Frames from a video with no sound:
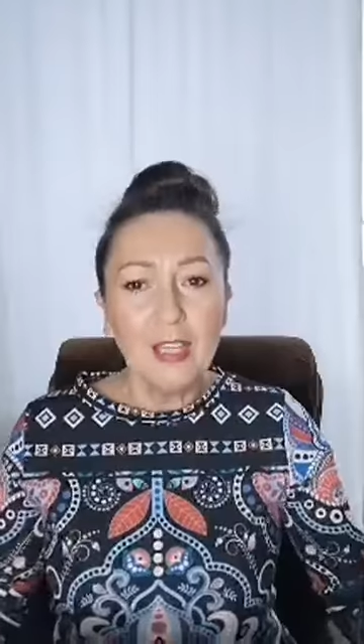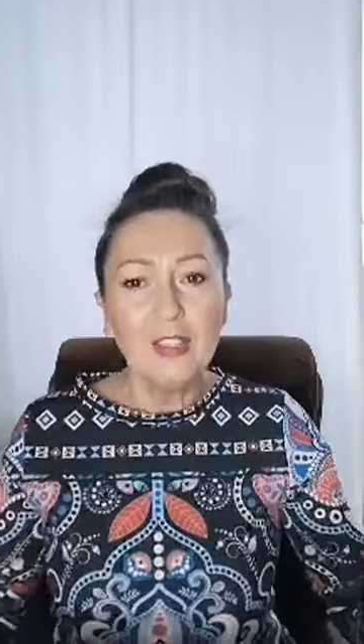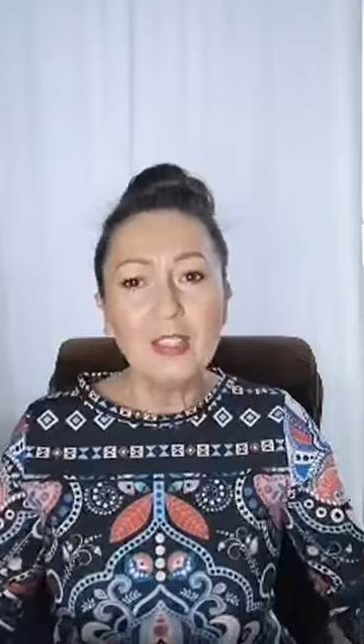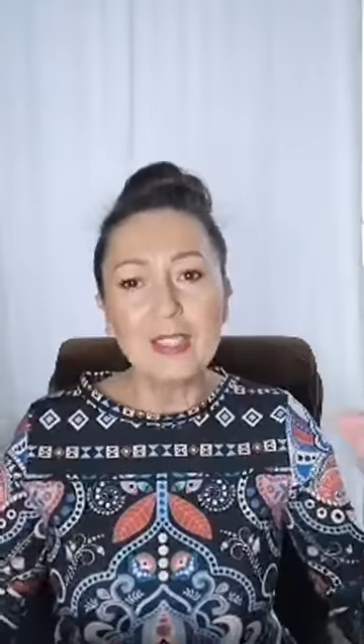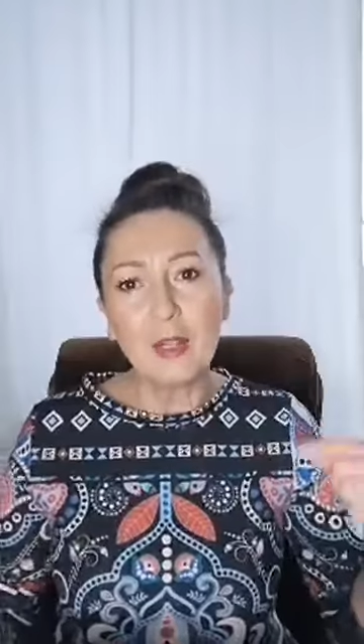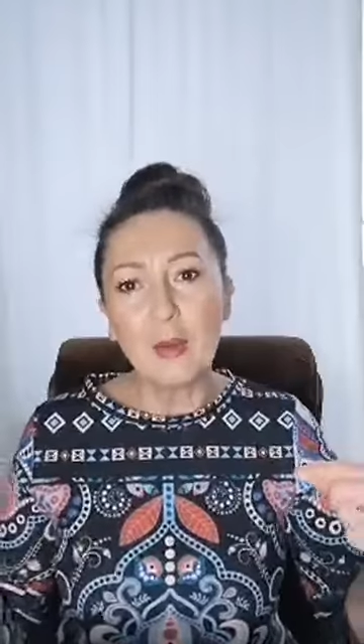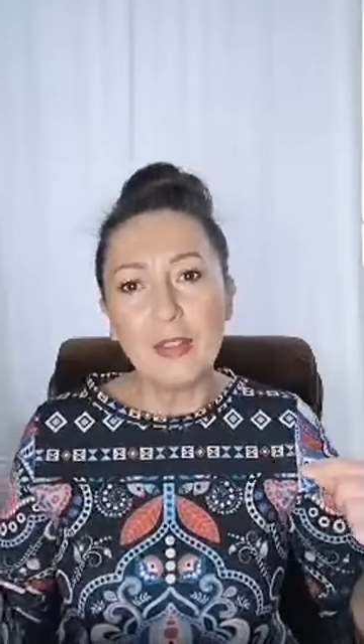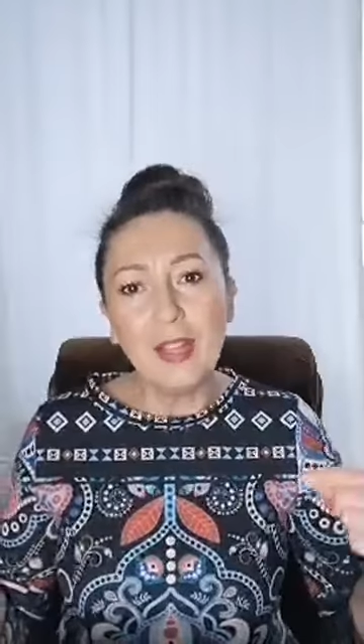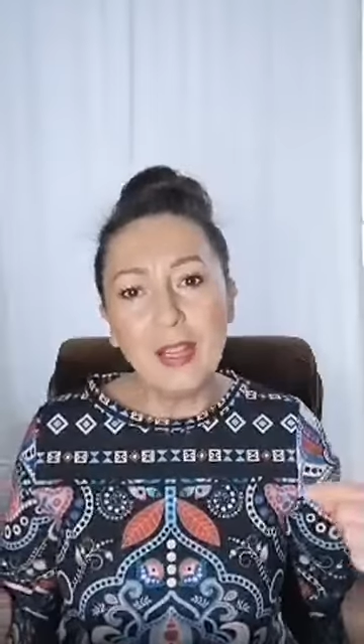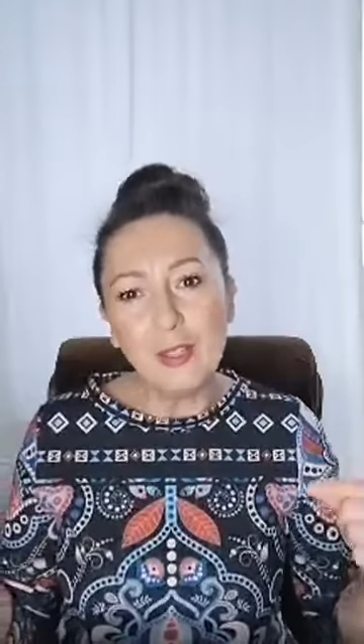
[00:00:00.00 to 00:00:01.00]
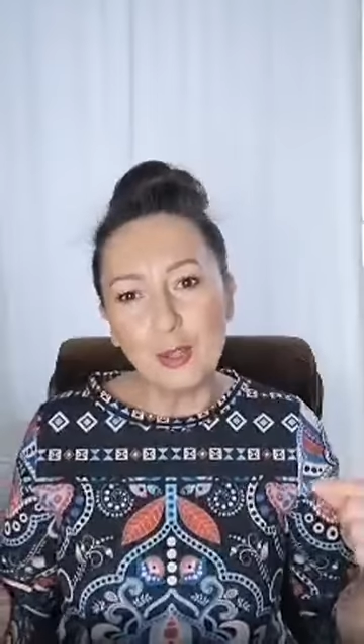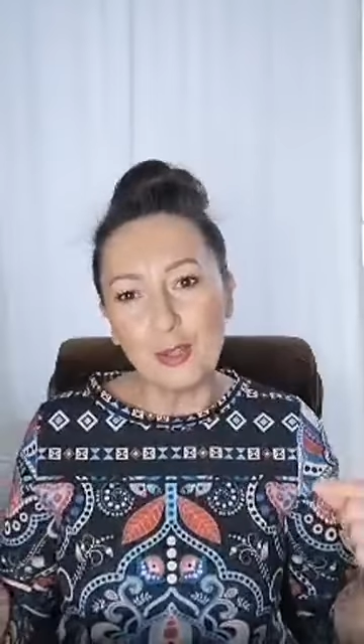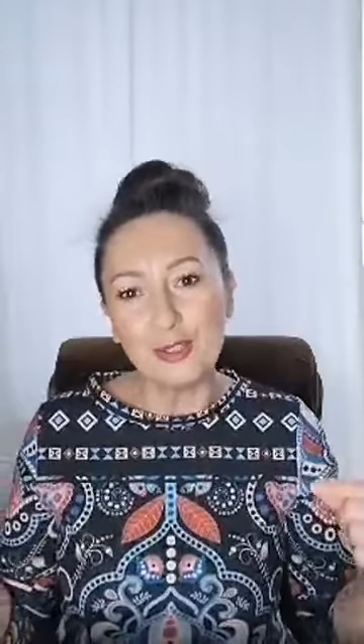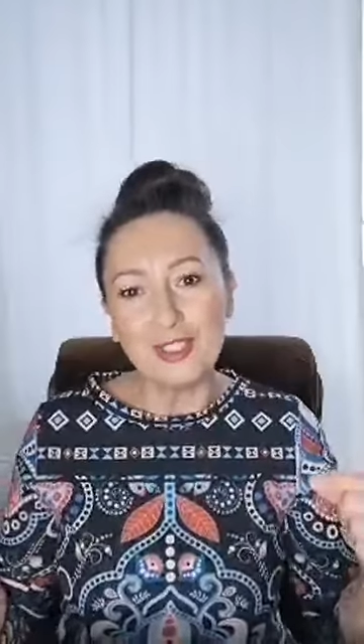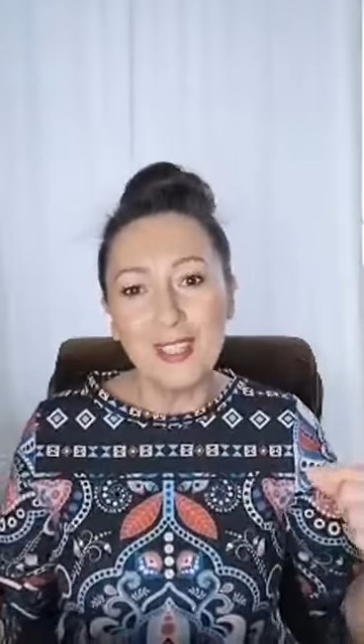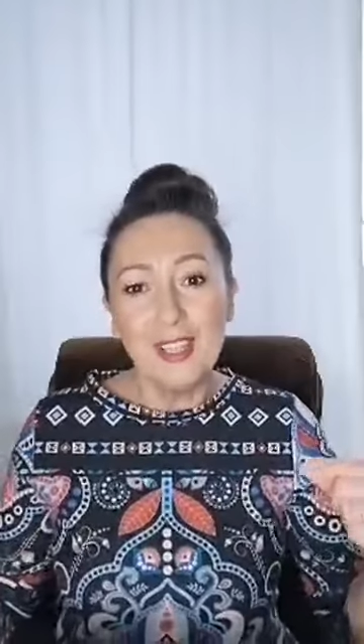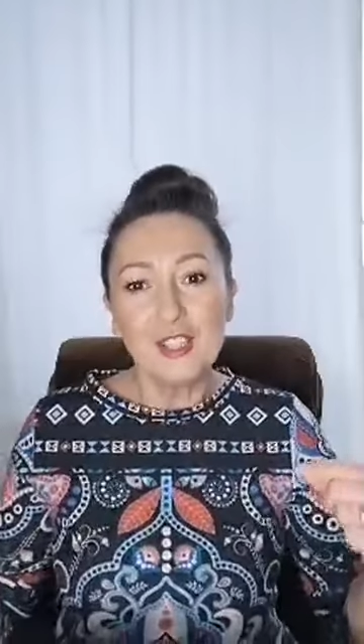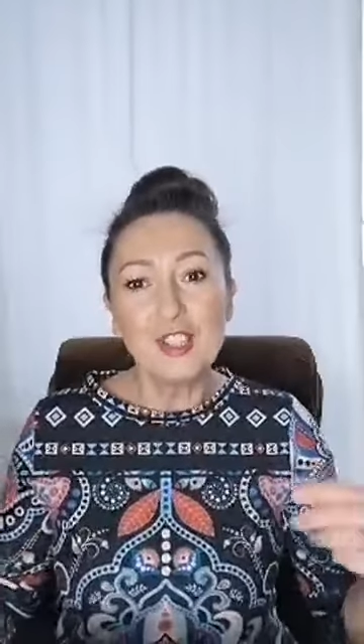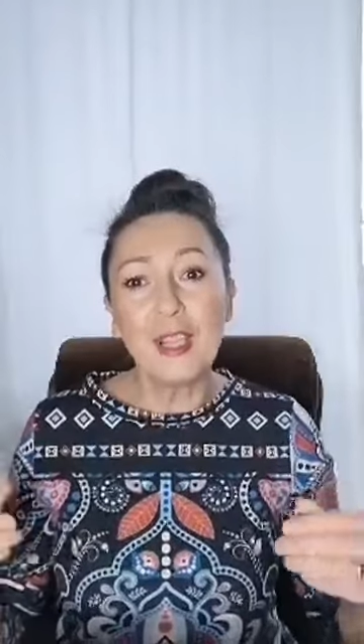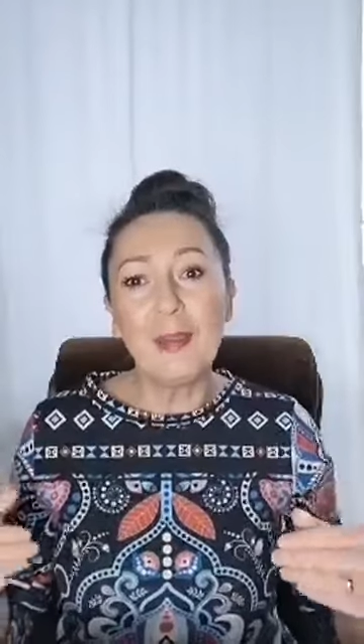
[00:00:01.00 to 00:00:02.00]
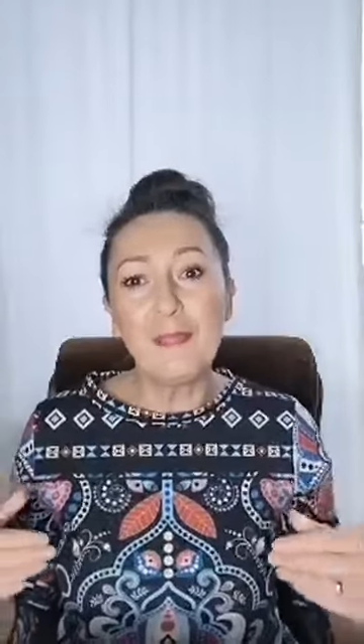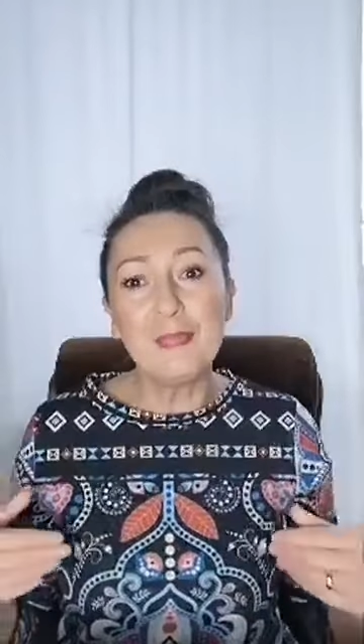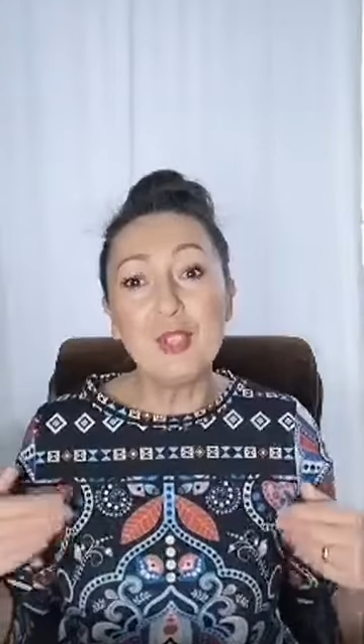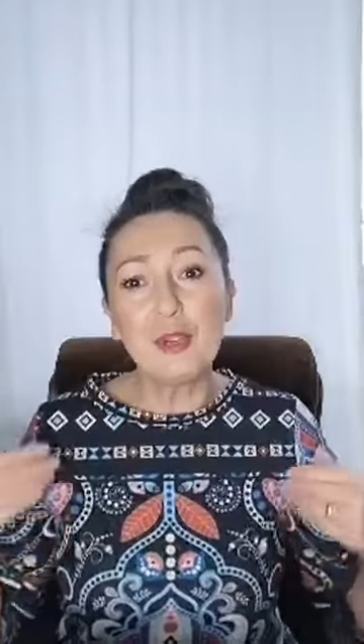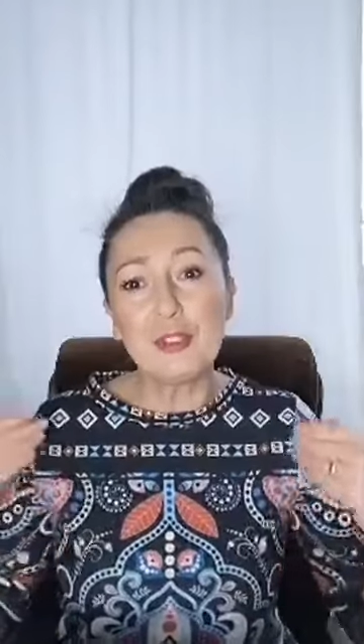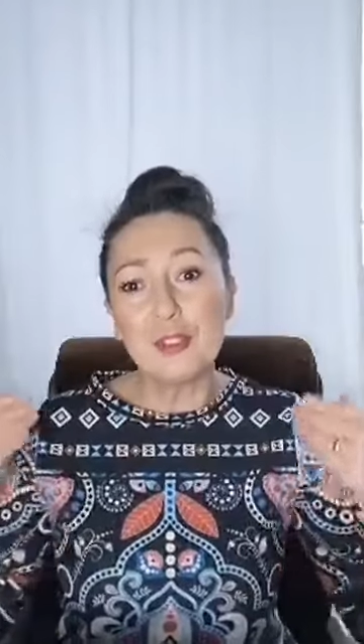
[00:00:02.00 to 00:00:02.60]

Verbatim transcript: nie zakładając, że do,